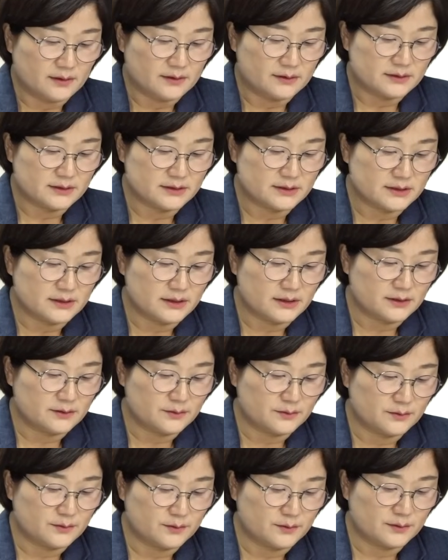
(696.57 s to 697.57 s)

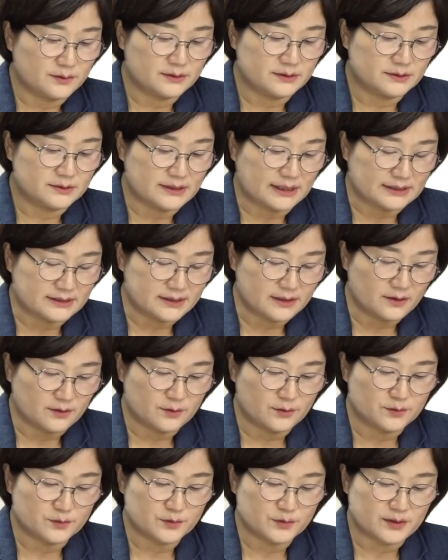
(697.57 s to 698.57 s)
실제로 그 자체
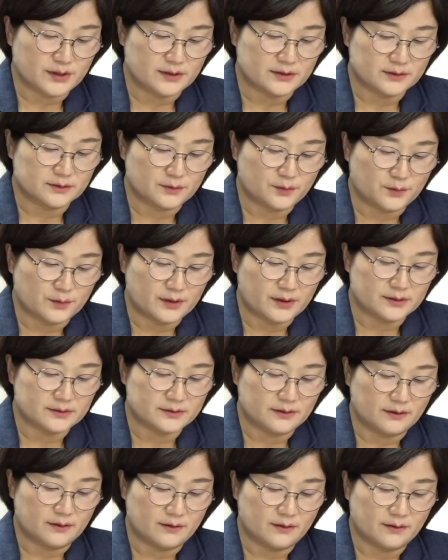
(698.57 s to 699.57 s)
여론조사를
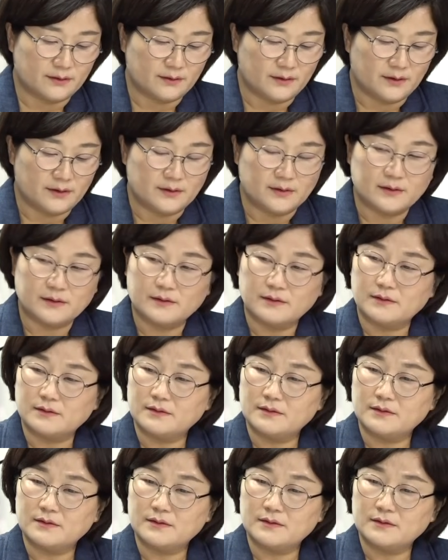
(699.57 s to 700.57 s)
통해서
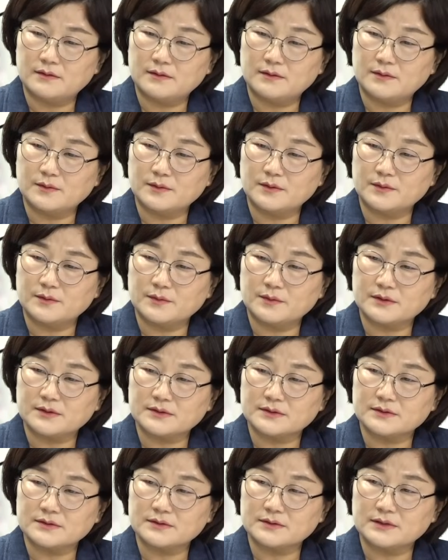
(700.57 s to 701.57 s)
어,
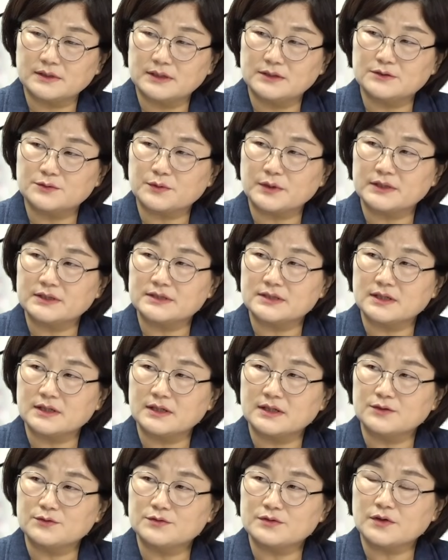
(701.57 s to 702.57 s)
그 일종의
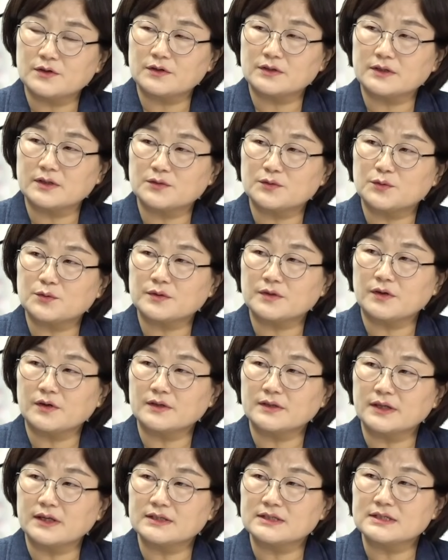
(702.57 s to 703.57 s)
이제 윤석열
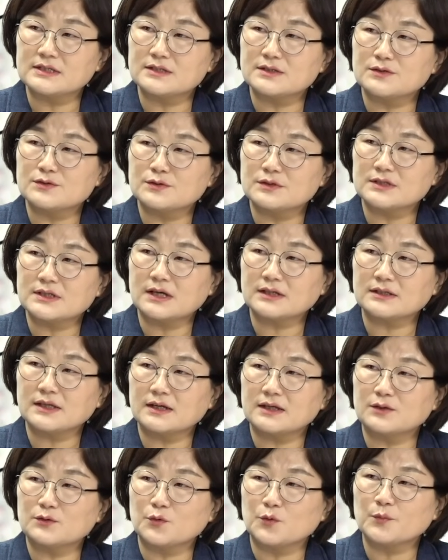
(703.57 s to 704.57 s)
대통령에 대한 지지율이
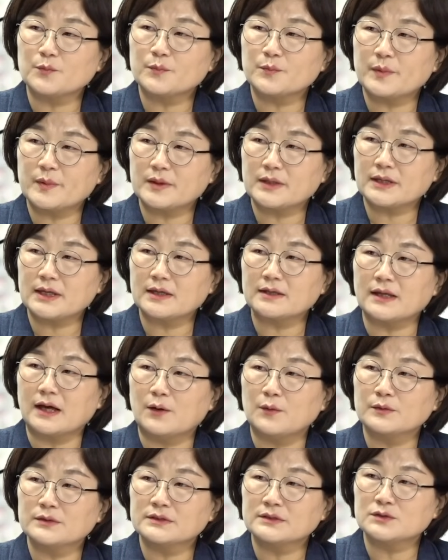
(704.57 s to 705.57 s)
상당히 높게
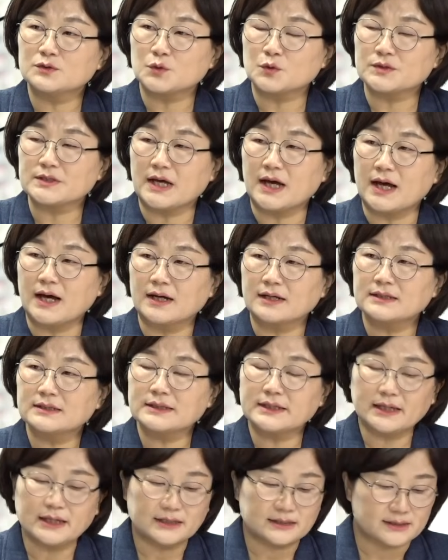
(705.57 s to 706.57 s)
나오는 나온다. 조사. 네.
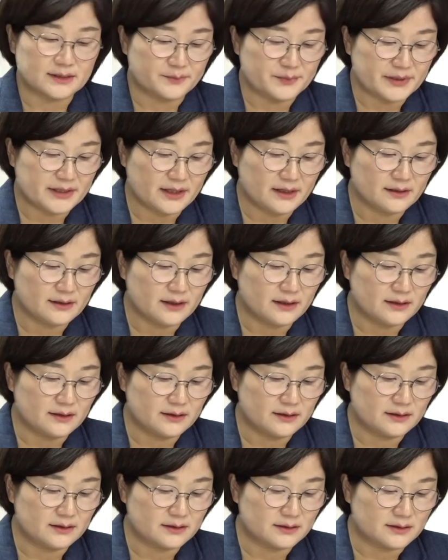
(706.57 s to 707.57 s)
그게 이제
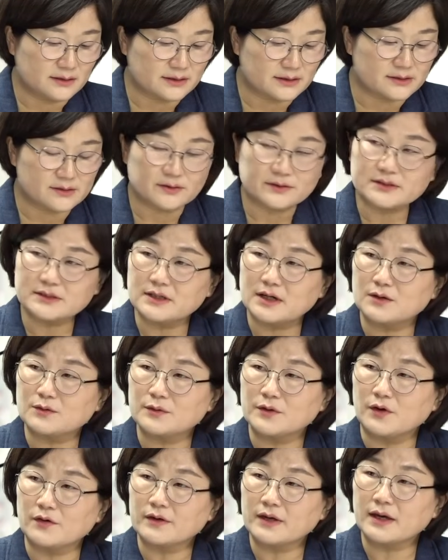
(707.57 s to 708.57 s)
PNR
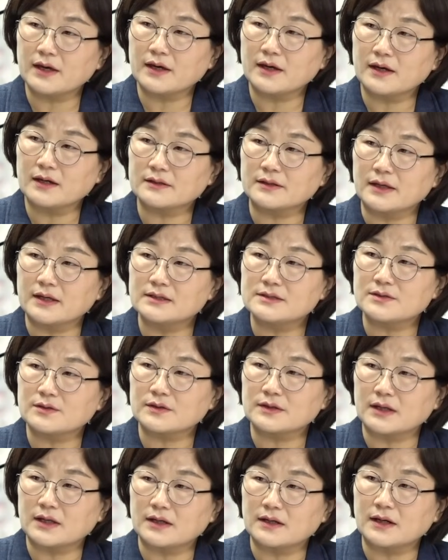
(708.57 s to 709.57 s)
리서치하고 연계가 돼
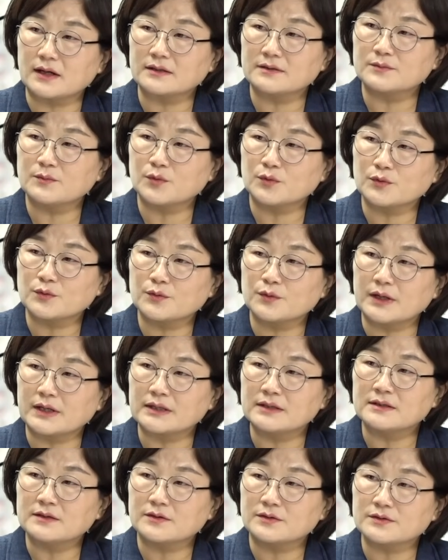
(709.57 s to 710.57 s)
있었다라는 보도가
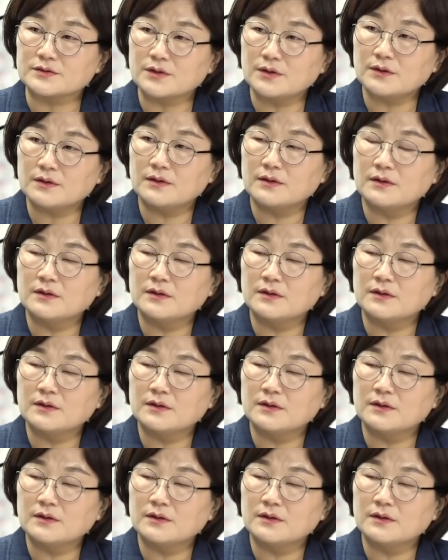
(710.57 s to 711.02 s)
있는 거죠. 그렇죠.